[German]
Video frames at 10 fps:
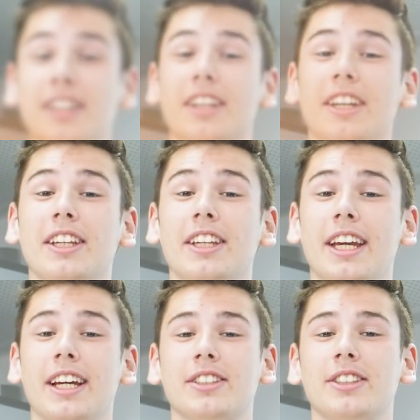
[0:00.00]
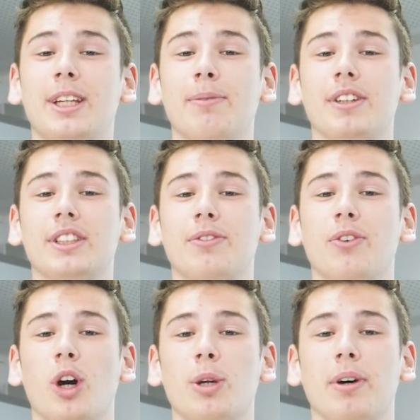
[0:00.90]
Den ersten Tipp, was ich
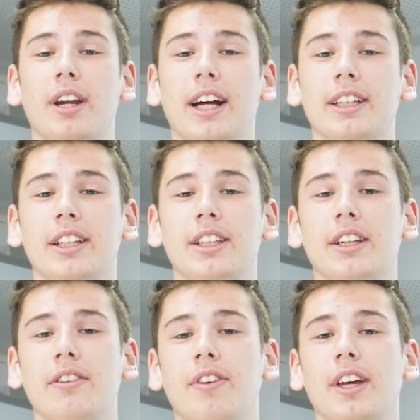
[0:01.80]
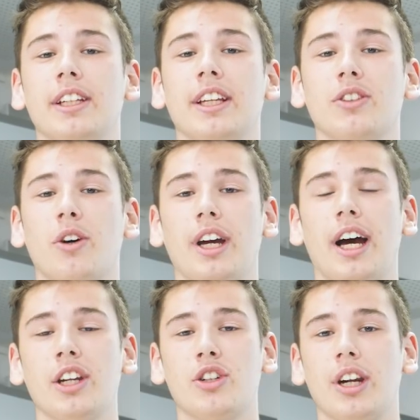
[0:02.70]
für euch parat hätte, wäre, dass euer
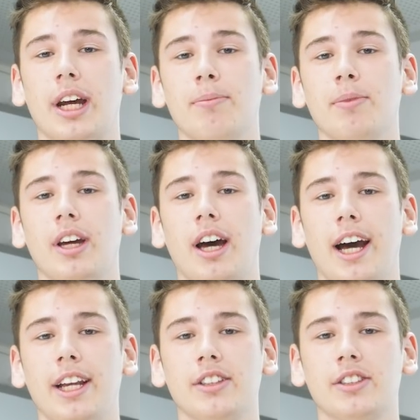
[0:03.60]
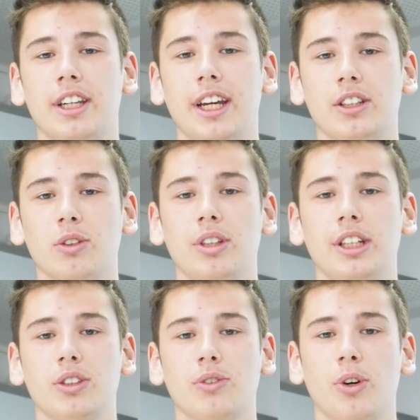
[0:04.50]
Anschreiben altersgerecht und
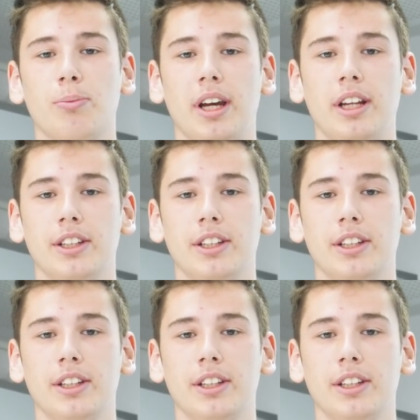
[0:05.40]
nicht zu formell